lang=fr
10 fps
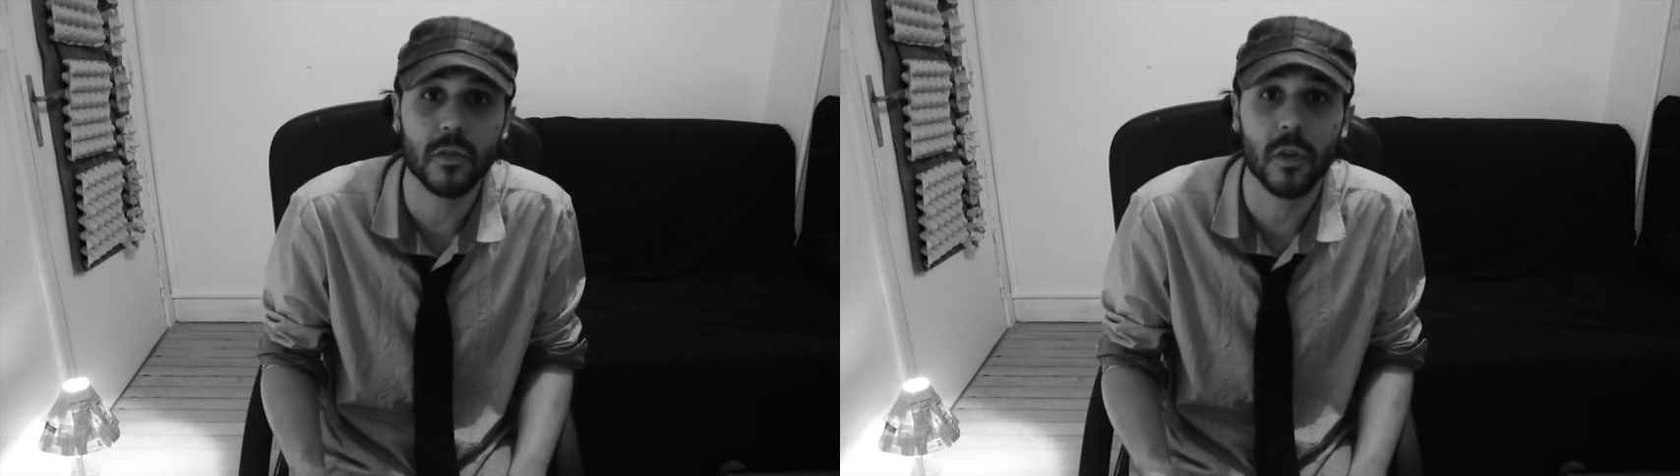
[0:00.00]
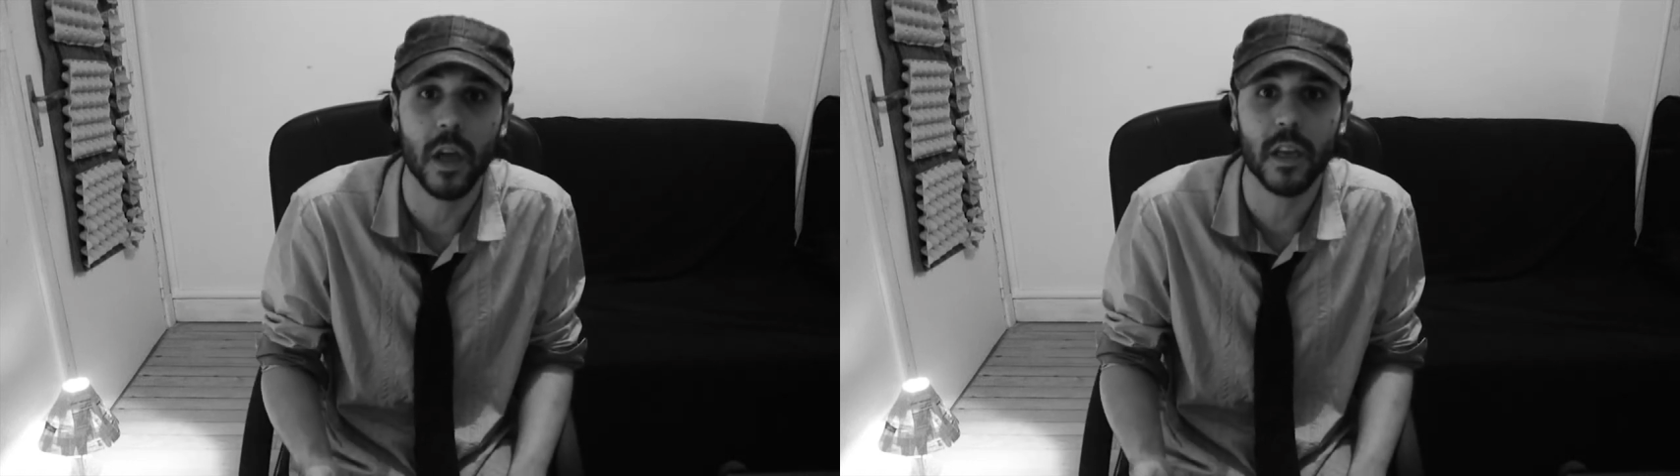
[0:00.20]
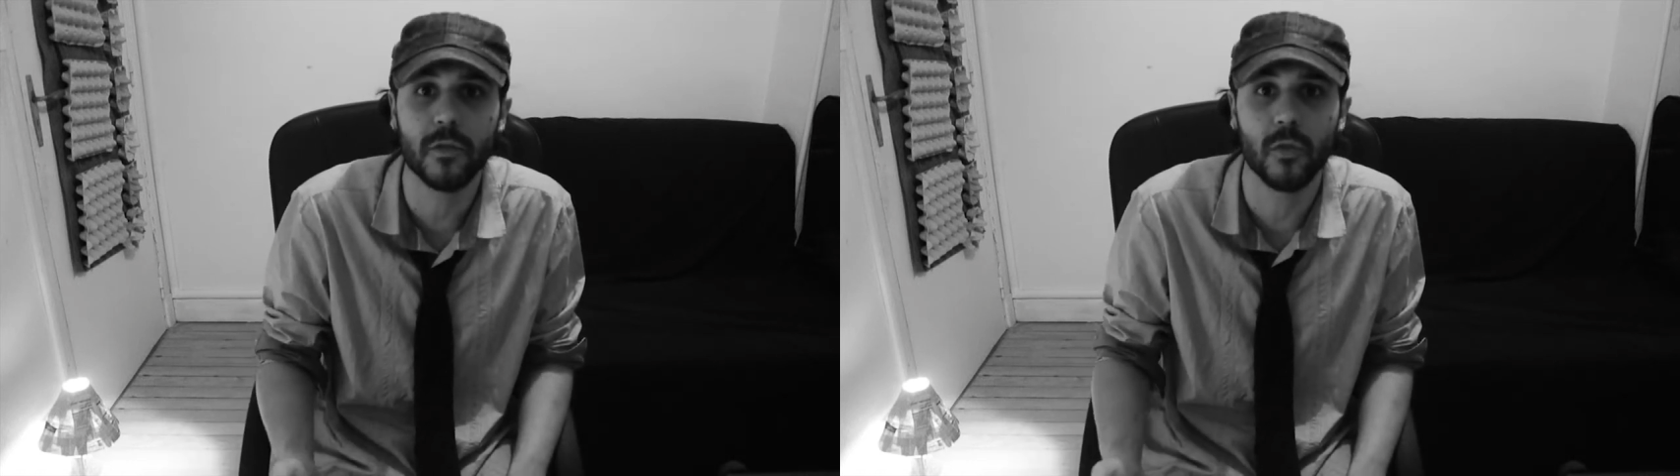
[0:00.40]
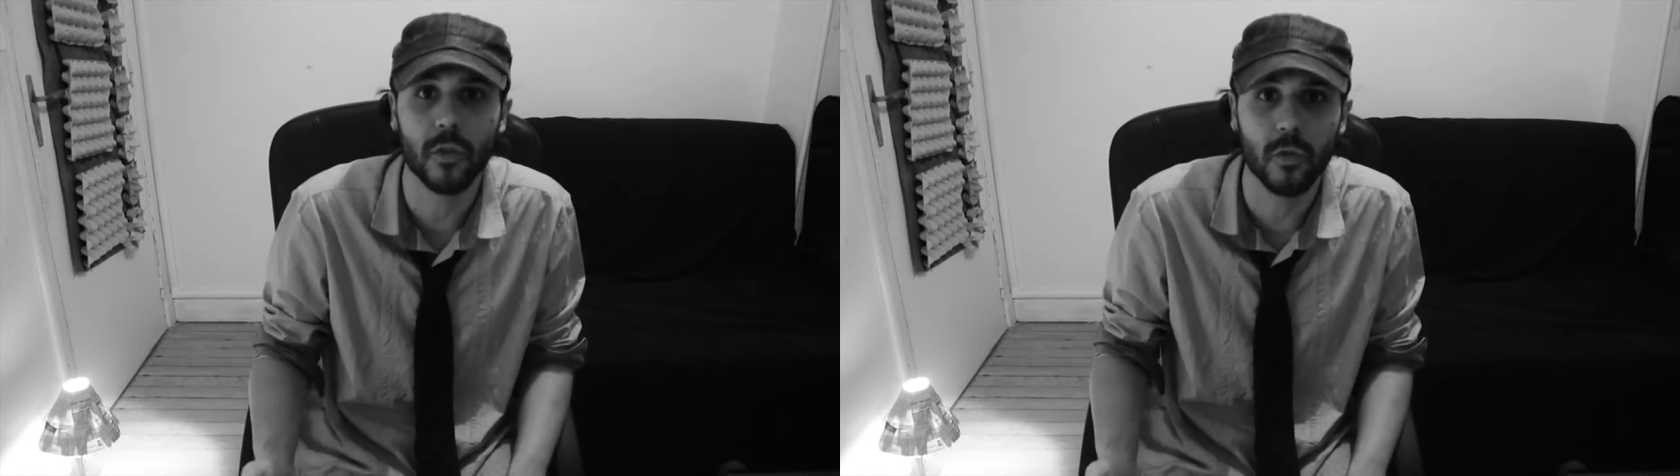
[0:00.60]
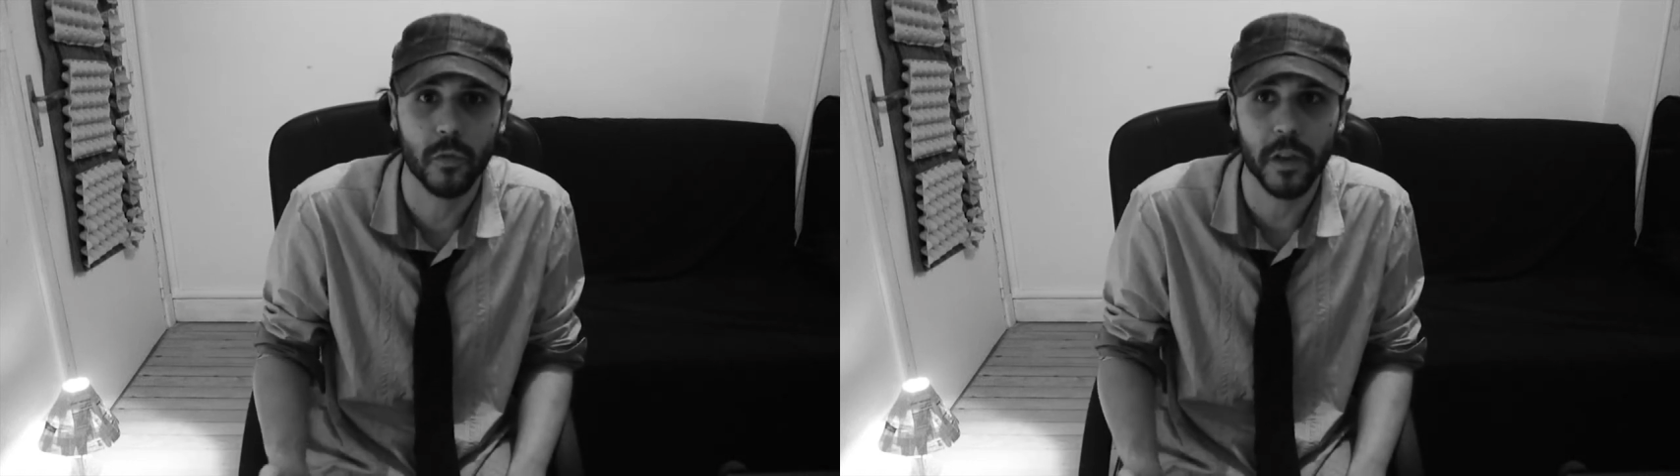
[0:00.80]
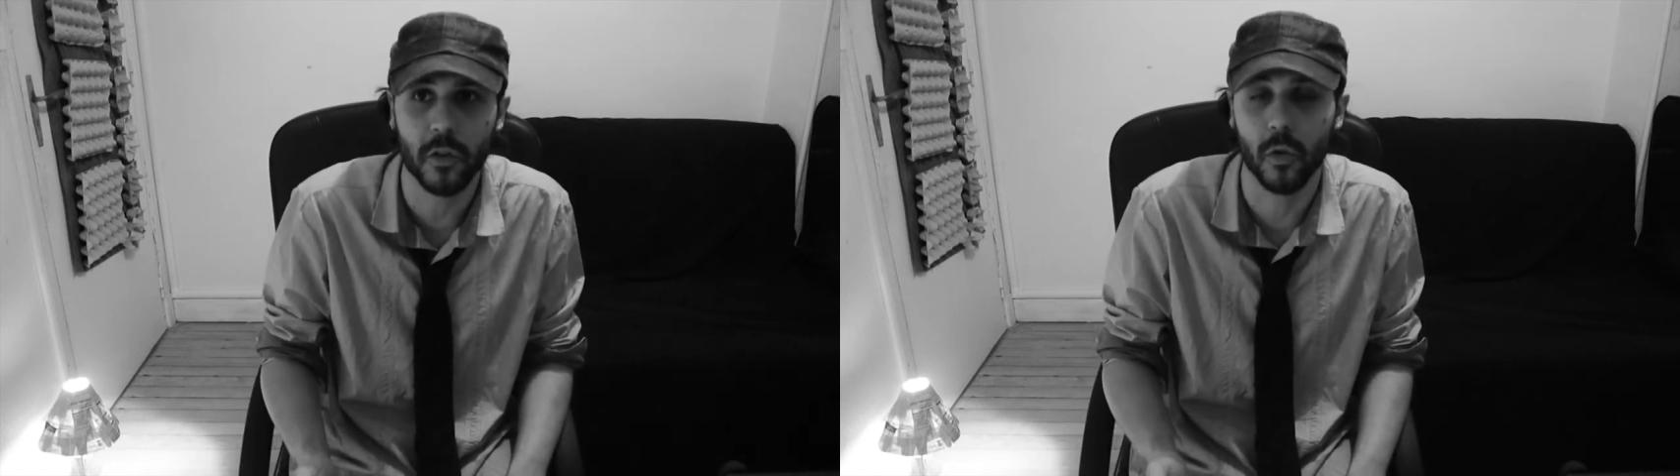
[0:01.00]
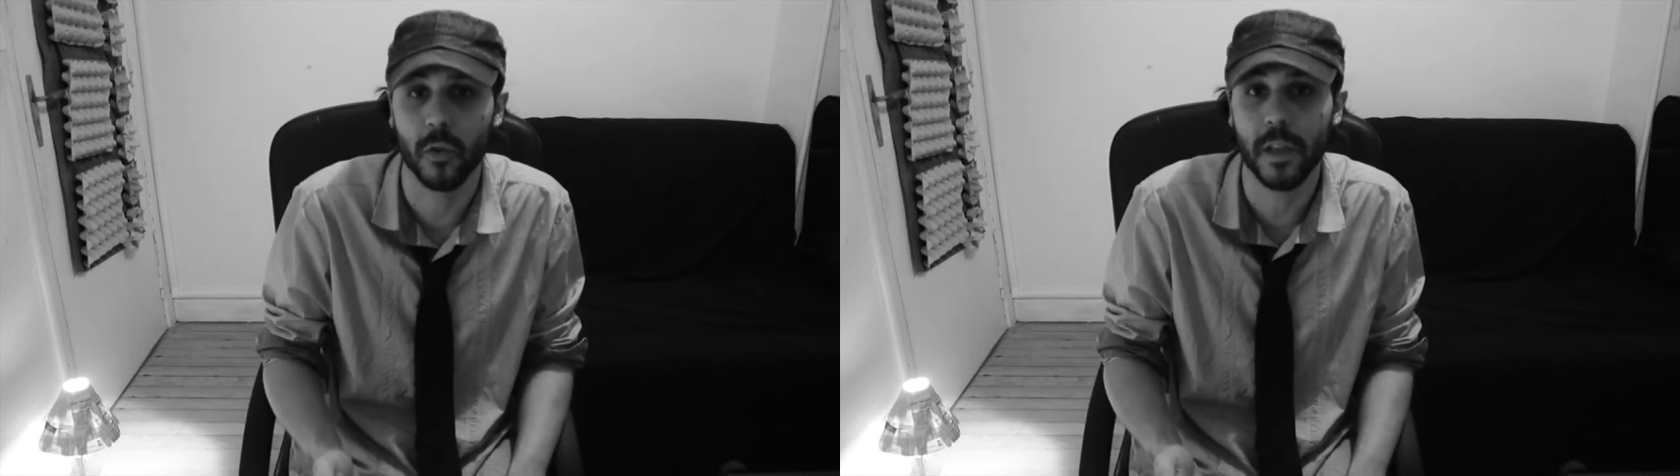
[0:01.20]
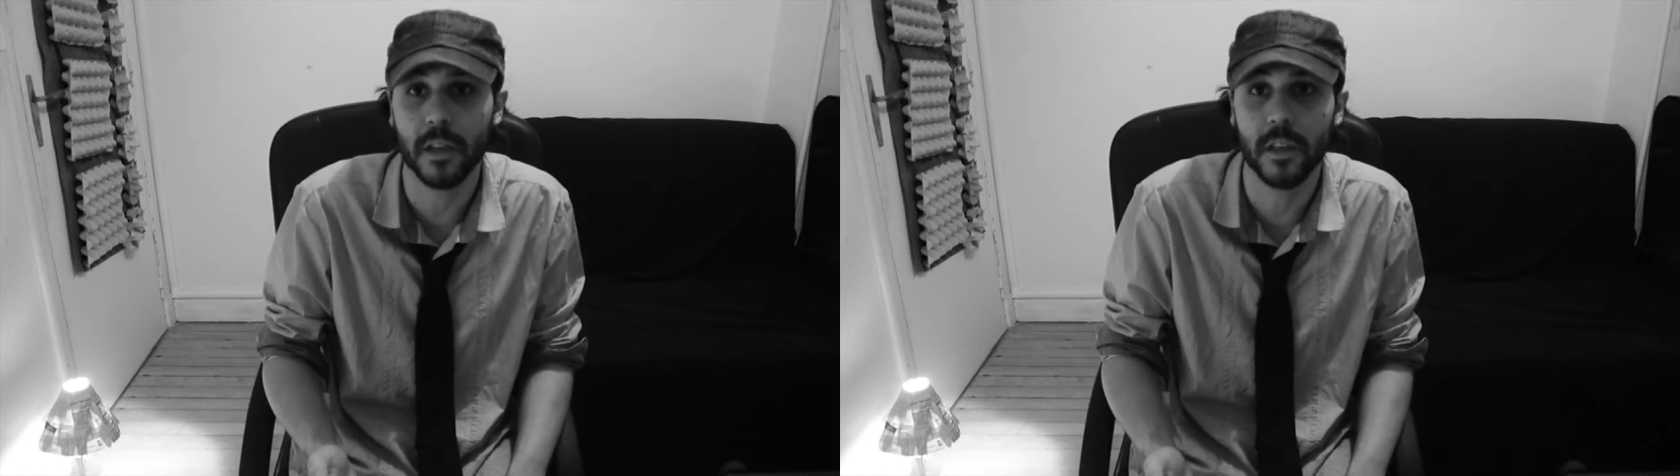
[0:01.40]
cela résulte du fait que
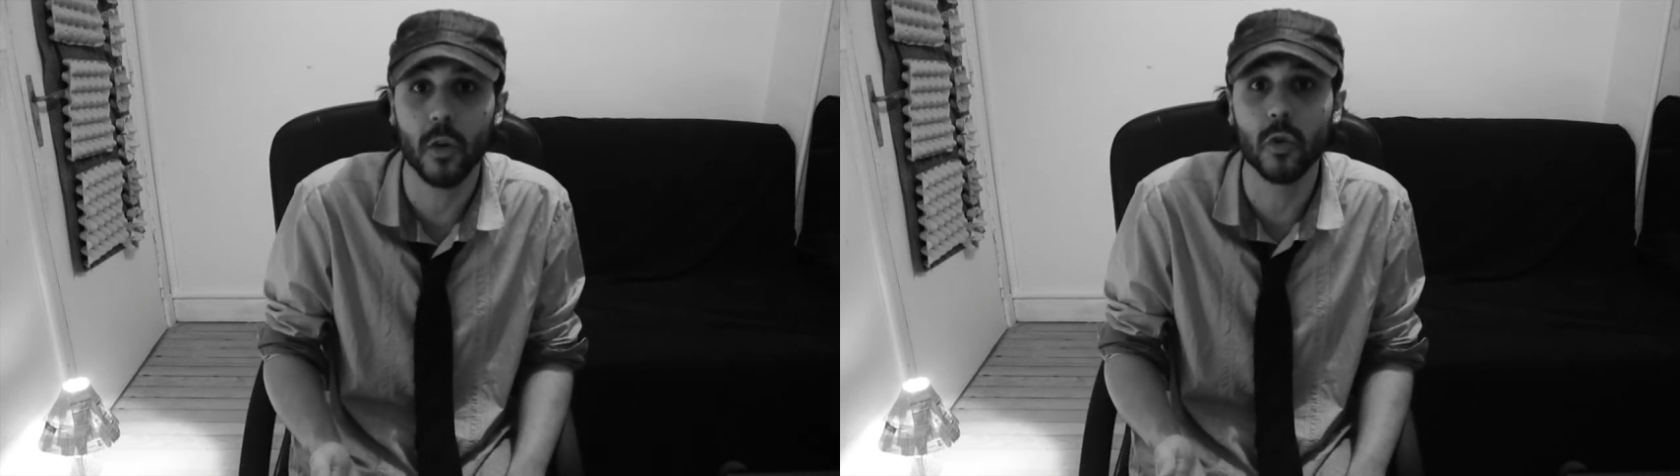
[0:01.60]
le dernier